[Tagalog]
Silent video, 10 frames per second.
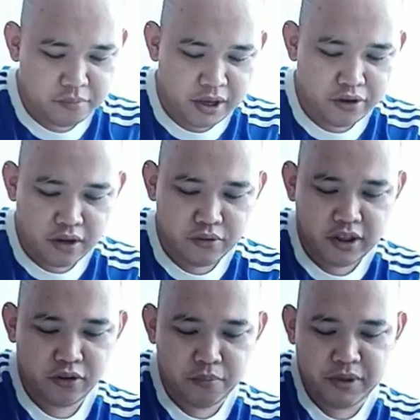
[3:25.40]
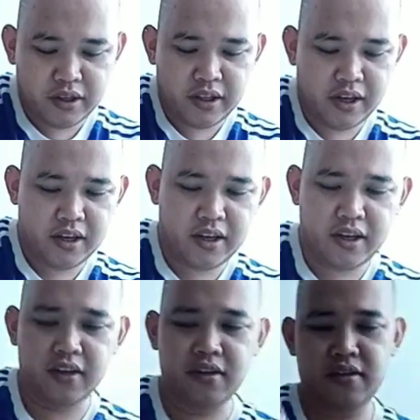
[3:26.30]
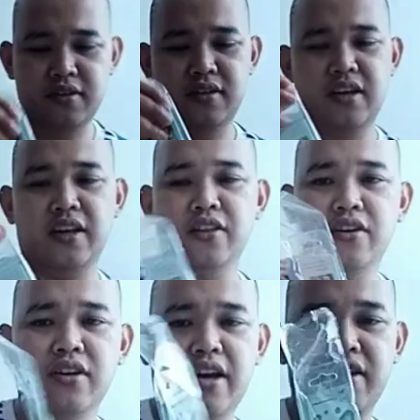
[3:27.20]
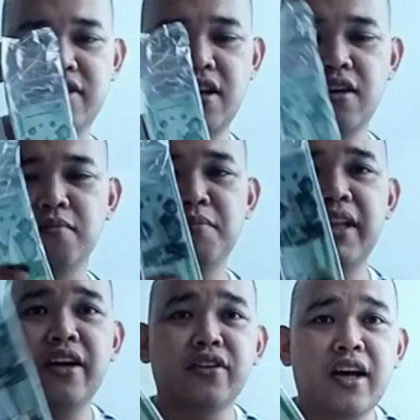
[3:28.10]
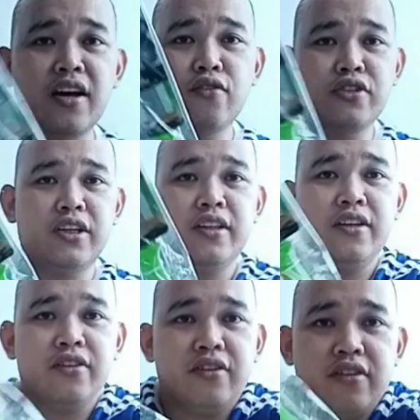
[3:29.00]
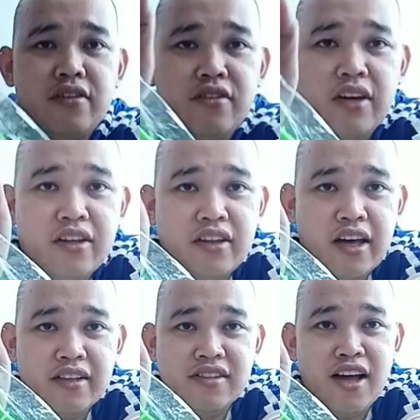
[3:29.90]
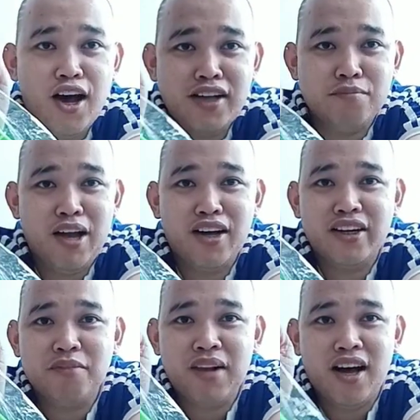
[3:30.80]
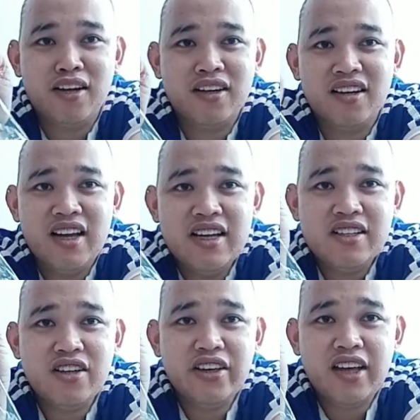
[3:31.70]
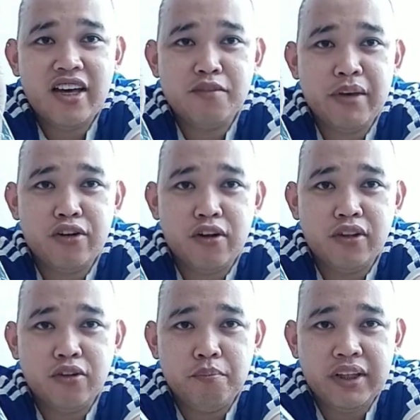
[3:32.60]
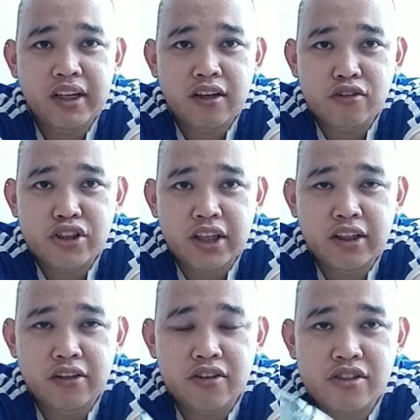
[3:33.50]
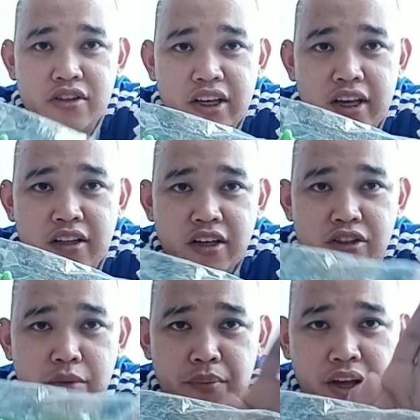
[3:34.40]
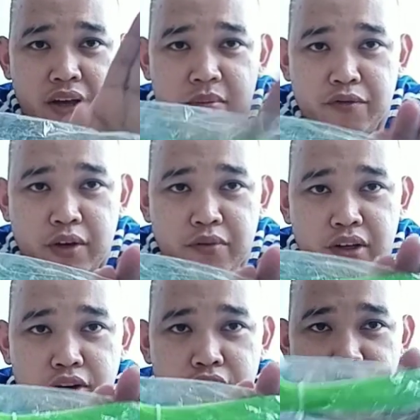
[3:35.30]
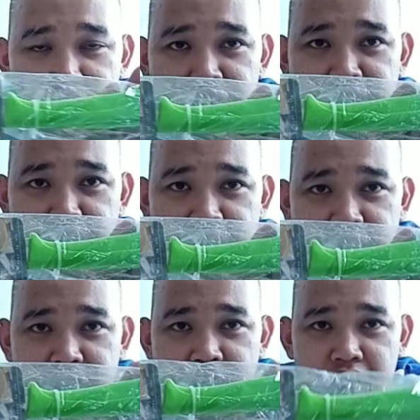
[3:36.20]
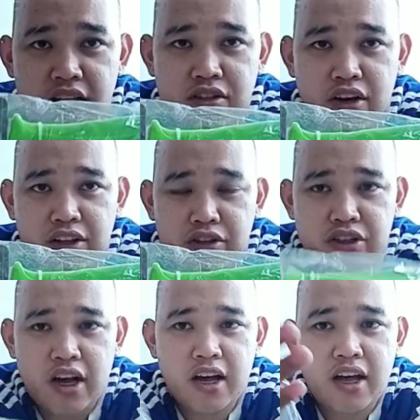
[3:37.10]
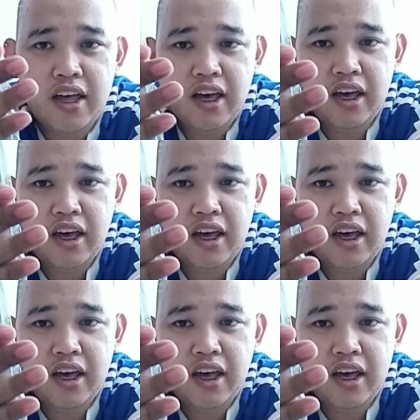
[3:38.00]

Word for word: meron ako ditong binili. Ito guys, bumili ko ng kutsilyo. So, ayan guys. Nox, vlogger na vlogger. So, ayan guys, meron ako ditong biniling kutsilyo. So, ayan. Siyempre, my favorite color is green. So, eto siya.